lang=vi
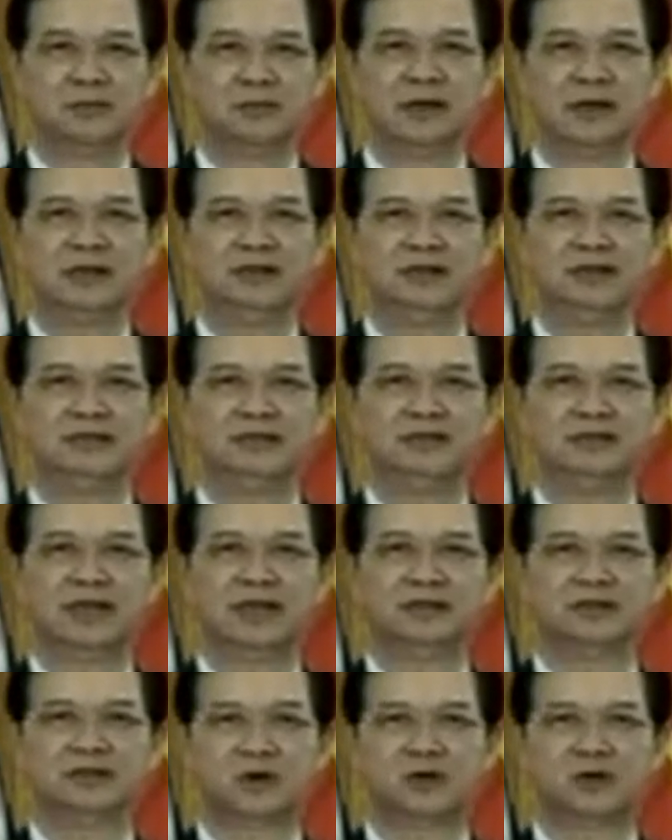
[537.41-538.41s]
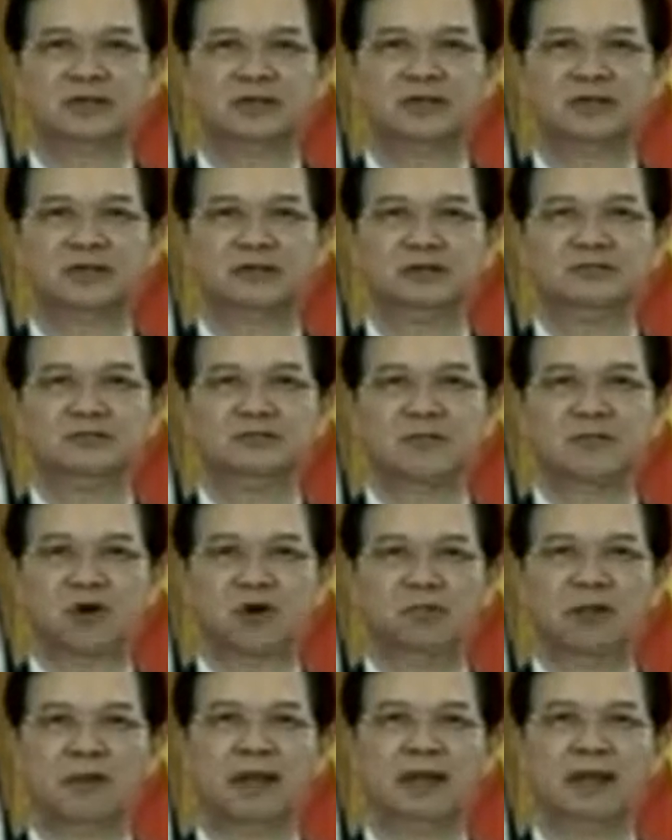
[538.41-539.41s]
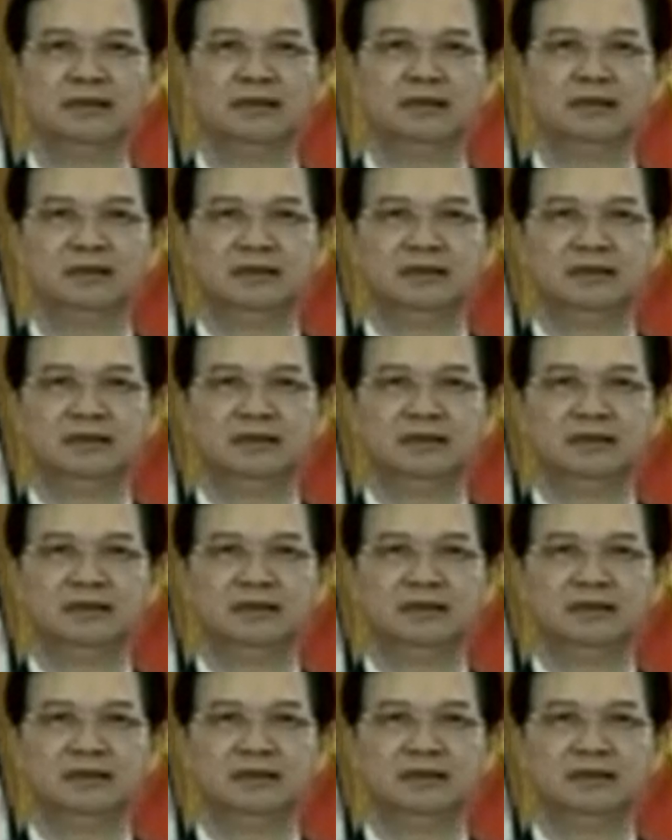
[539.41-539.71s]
mới về tổ chức, bộ máy